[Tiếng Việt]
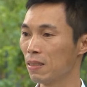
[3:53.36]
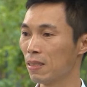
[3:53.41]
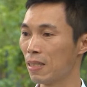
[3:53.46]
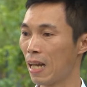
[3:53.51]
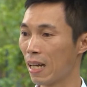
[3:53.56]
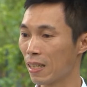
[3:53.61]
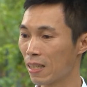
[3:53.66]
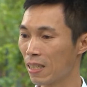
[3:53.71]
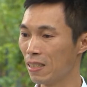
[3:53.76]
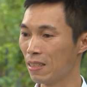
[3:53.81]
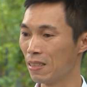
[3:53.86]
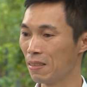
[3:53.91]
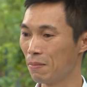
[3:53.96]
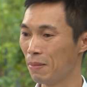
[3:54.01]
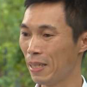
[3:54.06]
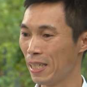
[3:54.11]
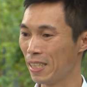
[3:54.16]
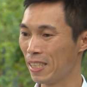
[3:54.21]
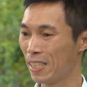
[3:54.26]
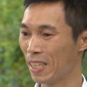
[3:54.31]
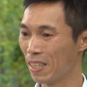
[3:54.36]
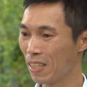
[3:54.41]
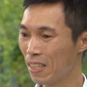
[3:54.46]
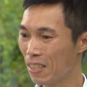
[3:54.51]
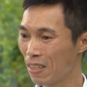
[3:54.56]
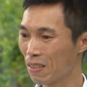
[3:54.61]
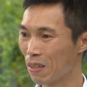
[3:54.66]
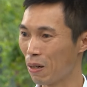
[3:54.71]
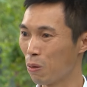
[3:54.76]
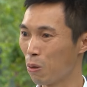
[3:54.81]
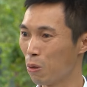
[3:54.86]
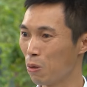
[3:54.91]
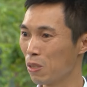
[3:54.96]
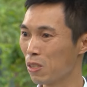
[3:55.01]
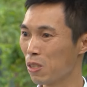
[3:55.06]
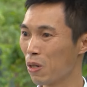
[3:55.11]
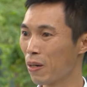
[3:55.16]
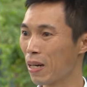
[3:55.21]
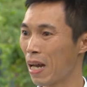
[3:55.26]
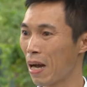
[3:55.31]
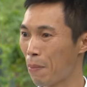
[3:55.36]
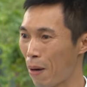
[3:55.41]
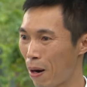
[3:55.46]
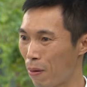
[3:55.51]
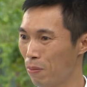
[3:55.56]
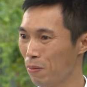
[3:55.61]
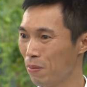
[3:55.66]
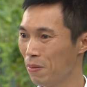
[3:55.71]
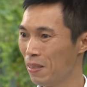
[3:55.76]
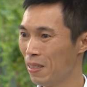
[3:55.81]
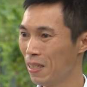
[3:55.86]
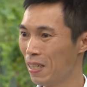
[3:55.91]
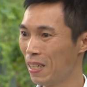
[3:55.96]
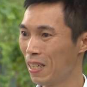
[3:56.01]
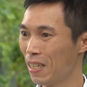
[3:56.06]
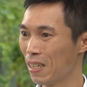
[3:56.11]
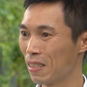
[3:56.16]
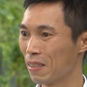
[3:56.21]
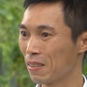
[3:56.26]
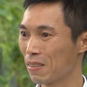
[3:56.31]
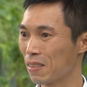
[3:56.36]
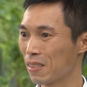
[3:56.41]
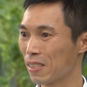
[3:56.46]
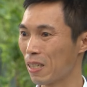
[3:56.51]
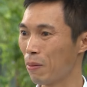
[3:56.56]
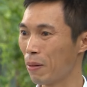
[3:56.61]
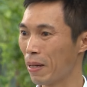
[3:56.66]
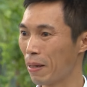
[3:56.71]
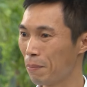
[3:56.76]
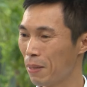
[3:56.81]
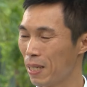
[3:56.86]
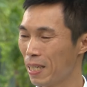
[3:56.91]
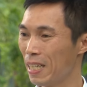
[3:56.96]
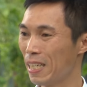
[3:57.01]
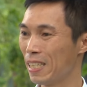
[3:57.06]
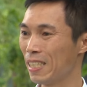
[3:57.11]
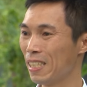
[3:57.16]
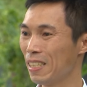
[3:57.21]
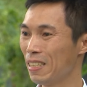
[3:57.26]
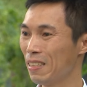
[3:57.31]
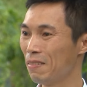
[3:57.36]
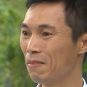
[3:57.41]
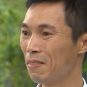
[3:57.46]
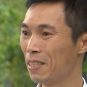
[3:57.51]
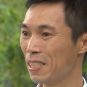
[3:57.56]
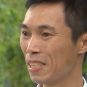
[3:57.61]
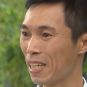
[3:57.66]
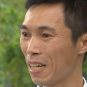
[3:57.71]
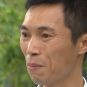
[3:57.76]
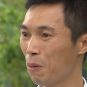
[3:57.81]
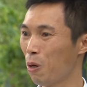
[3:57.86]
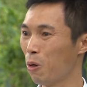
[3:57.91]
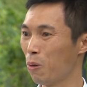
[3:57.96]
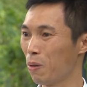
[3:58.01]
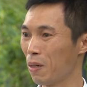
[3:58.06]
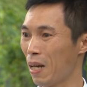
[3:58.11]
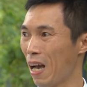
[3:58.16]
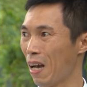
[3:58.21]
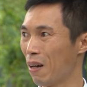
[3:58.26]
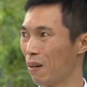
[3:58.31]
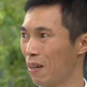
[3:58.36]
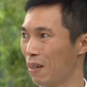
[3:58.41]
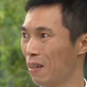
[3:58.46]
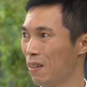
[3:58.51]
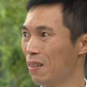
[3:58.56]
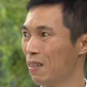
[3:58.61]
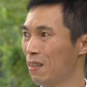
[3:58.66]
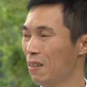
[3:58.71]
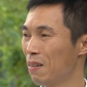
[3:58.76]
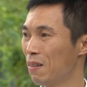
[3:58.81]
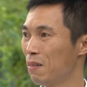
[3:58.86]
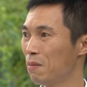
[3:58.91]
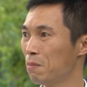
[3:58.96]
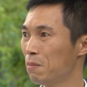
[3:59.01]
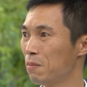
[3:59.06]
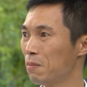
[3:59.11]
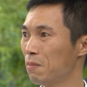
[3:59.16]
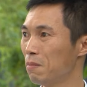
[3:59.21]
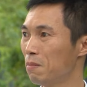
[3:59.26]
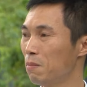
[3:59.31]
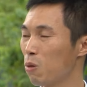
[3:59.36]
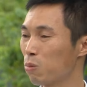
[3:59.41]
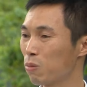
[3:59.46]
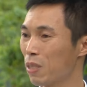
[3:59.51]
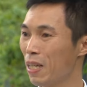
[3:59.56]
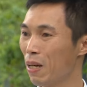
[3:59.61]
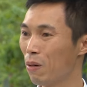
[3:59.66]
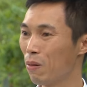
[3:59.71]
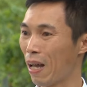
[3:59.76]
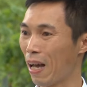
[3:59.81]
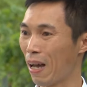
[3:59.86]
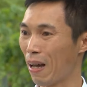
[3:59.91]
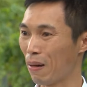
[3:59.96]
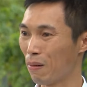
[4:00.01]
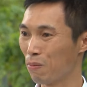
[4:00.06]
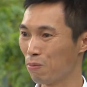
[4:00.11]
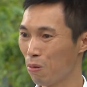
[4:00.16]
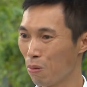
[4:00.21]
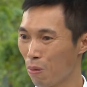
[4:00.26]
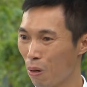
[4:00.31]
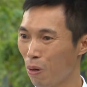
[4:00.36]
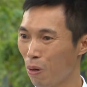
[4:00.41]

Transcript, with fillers: đã từng bị chấn thương đầu gối do đá bóng xong em mới đến với chạy bộ để mục tiêu là phục